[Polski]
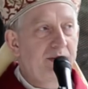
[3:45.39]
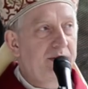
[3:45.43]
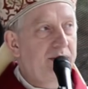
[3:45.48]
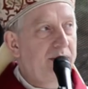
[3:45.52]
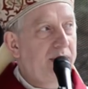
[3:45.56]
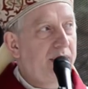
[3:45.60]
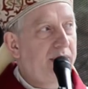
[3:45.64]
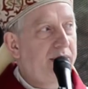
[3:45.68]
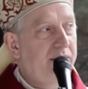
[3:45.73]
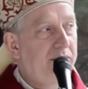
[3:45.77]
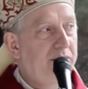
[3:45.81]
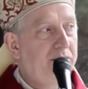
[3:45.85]

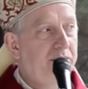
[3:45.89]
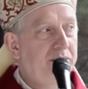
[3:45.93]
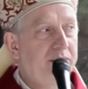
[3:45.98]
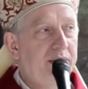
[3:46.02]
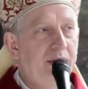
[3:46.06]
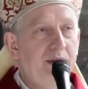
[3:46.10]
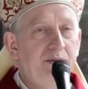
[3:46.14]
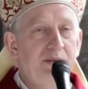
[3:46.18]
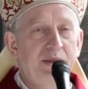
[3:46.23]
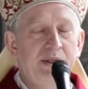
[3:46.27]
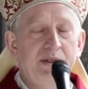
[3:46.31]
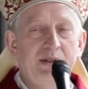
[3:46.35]
kiedy
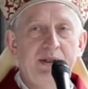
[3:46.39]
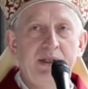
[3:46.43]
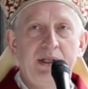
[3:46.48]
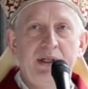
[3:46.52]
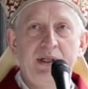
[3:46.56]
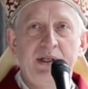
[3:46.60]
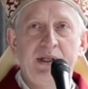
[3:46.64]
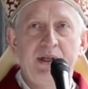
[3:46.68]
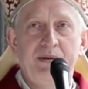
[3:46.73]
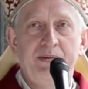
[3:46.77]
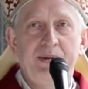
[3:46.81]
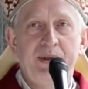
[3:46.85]
tutaj przy tej
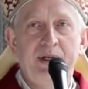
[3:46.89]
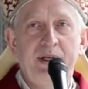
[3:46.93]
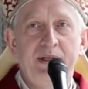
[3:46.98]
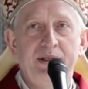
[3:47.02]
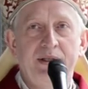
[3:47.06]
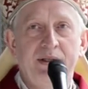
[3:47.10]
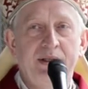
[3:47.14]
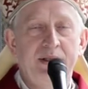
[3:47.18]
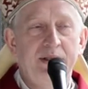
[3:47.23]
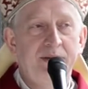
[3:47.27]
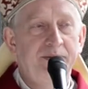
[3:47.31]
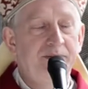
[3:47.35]

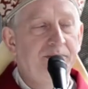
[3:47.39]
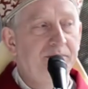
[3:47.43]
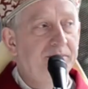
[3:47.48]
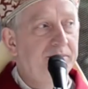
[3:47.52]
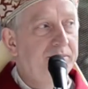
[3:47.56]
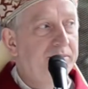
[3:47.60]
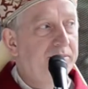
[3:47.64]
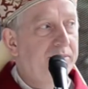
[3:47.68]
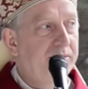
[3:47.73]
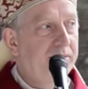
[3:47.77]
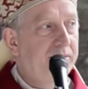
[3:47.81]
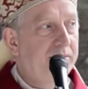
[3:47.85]
kaplicy,
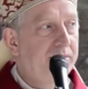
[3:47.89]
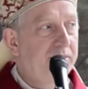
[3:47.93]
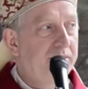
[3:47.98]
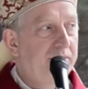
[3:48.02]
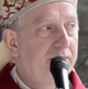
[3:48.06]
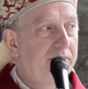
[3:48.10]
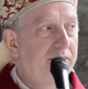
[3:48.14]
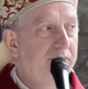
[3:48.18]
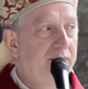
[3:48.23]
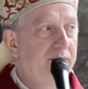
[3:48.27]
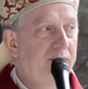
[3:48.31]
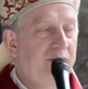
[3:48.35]

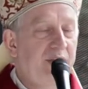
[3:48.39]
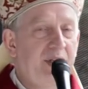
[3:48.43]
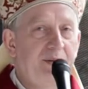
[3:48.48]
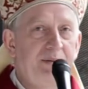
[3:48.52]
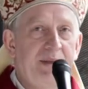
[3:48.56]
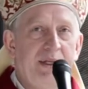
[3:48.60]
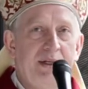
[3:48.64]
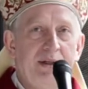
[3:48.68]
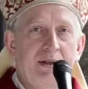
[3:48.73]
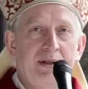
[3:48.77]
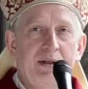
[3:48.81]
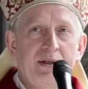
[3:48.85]
w
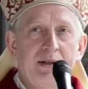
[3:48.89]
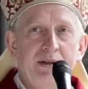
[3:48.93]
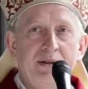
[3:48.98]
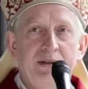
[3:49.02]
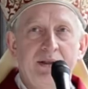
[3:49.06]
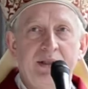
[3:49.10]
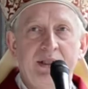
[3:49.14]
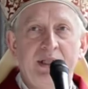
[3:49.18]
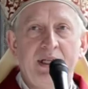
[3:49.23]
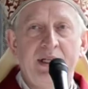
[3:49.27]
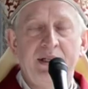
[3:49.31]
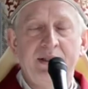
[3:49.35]
ramach
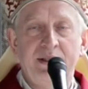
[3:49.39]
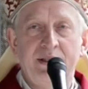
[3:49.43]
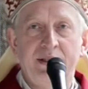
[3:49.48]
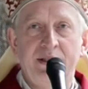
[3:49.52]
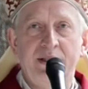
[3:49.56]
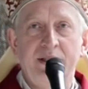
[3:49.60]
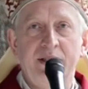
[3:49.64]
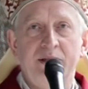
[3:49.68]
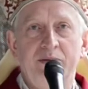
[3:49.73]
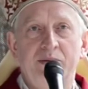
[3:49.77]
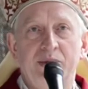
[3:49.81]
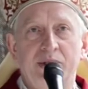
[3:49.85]

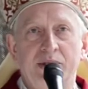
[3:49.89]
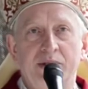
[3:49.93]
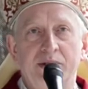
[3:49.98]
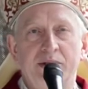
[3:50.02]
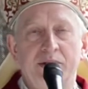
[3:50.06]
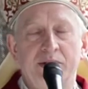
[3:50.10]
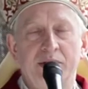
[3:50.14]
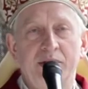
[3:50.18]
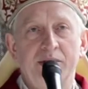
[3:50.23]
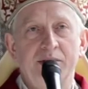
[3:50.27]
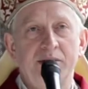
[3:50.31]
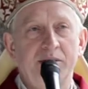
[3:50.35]
stacji przy
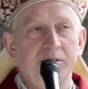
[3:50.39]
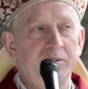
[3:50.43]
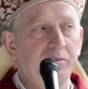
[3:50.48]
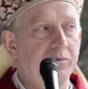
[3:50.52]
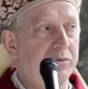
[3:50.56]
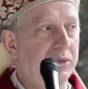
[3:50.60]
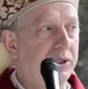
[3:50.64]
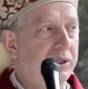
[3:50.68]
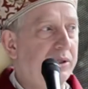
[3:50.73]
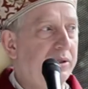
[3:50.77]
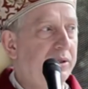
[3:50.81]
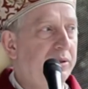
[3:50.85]
trzecim,
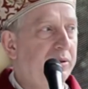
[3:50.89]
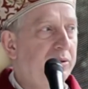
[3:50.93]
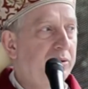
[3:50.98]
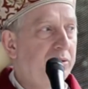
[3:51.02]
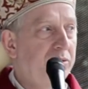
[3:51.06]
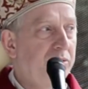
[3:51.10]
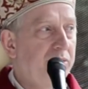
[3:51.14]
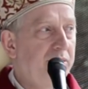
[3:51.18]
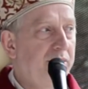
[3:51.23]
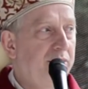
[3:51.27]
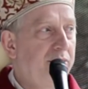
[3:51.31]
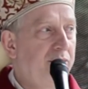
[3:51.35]
przy
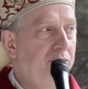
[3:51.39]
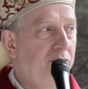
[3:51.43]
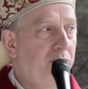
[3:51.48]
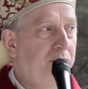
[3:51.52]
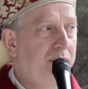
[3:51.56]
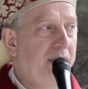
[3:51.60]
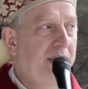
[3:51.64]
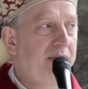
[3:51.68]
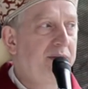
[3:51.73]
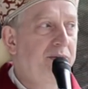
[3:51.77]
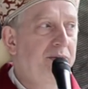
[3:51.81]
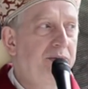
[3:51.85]

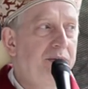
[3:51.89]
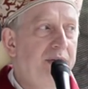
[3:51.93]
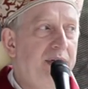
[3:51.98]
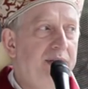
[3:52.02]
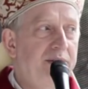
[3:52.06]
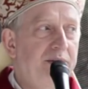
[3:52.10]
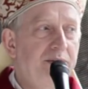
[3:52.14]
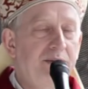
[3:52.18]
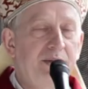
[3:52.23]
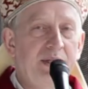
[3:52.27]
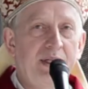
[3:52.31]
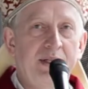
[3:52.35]
upadku
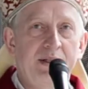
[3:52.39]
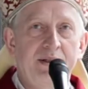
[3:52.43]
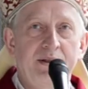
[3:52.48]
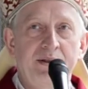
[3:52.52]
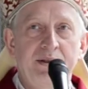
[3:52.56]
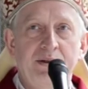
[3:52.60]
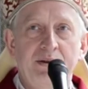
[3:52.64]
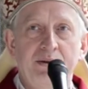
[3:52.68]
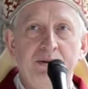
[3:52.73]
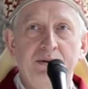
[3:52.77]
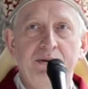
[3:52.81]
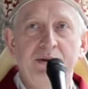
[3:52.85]
Jezusa
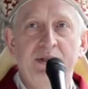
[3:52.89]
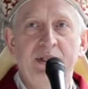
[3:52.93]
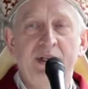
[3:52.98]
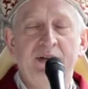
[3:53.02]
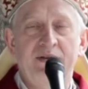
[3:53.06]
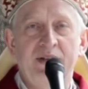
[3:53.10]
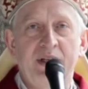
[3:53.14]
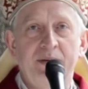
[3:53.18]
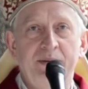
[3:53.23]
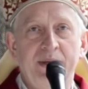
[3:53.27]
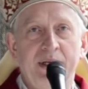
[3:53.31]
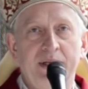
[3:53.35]
Chrystusa, w
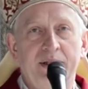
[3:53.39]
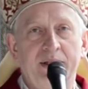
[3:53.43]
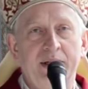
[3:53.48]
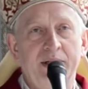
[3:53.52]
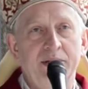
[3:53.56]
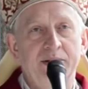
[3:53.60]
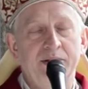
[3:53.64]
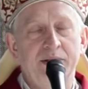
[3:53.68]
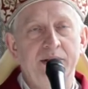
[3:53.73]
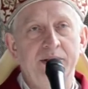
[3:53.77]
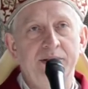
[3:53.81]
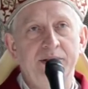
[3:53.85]
ramach tej
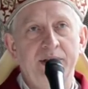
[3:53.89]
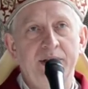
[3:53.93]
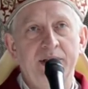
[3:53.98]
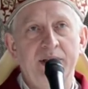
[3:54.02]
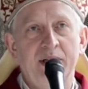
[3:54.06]
trzeciej